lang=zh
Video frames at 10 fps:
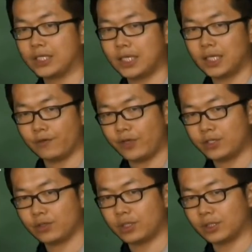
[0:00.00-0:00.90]
现在的
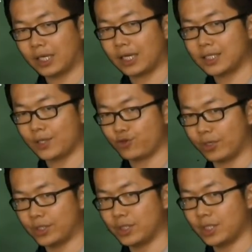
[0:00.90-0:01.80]
非洲人大概占
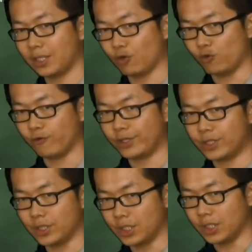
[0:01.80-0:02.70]
全世界的五
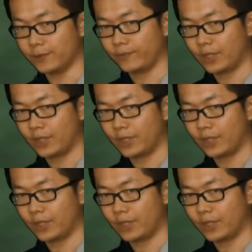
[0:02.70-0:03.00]
分之一。